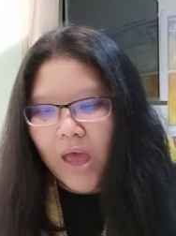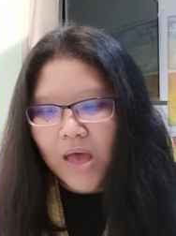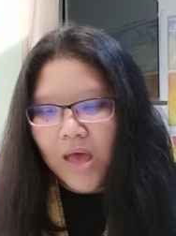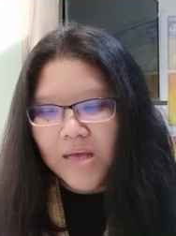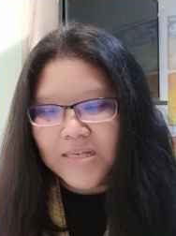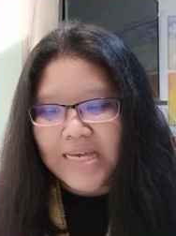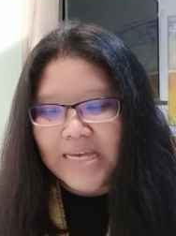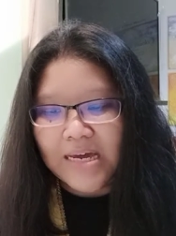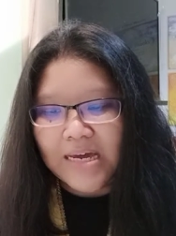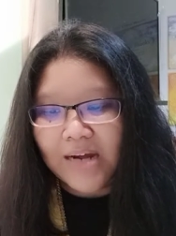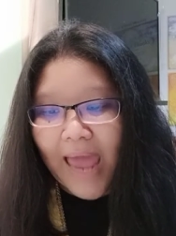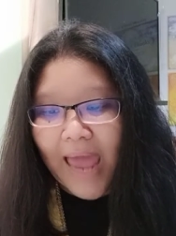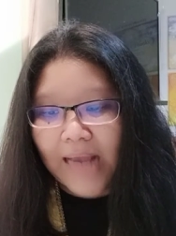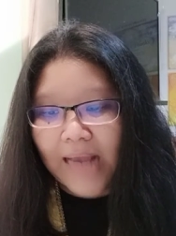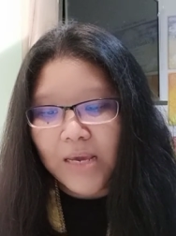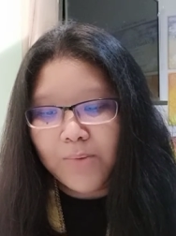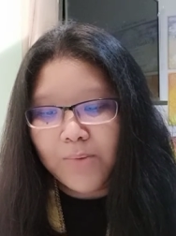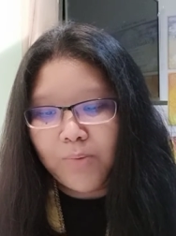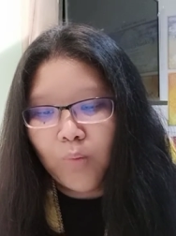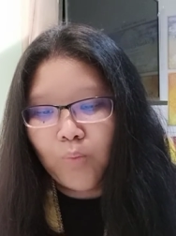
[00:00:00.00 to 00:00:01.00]
สิ่งแรก
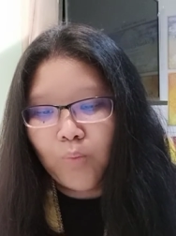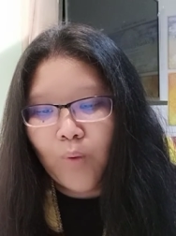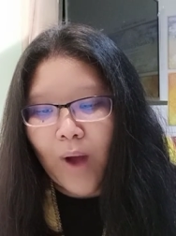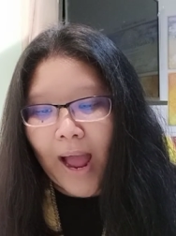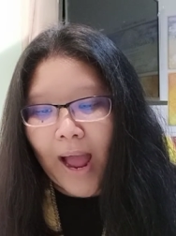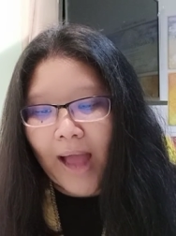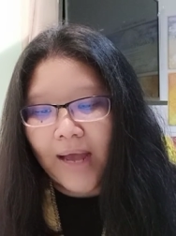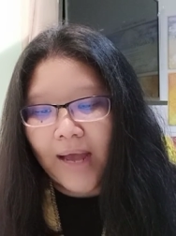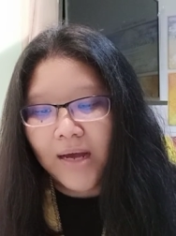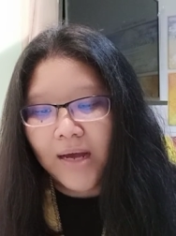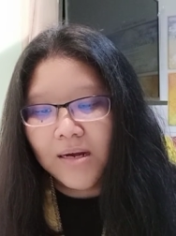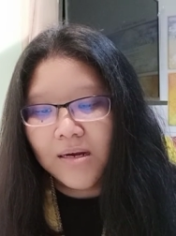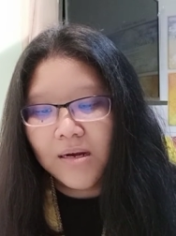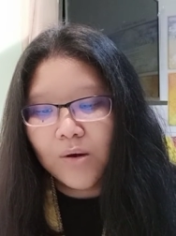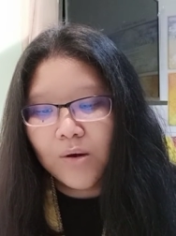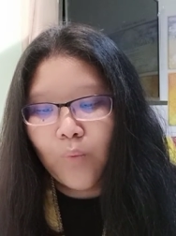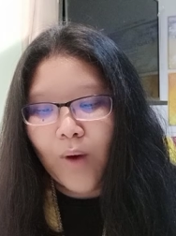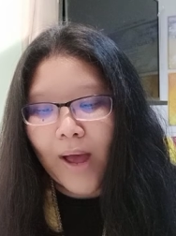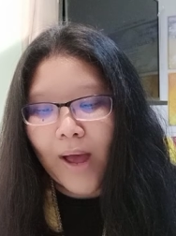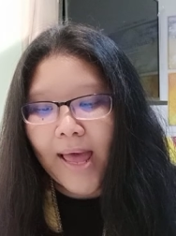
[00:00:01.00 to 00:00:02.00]
ที่ผมหวัง
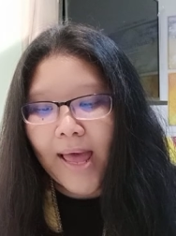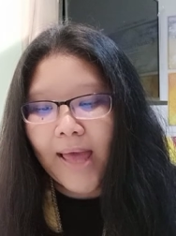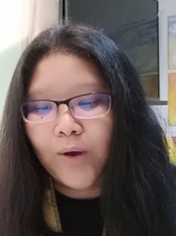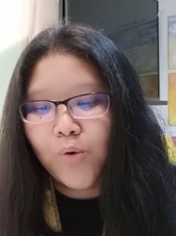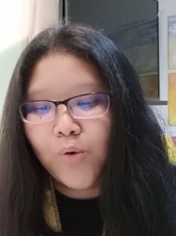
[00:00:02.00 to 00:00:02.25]
ว่า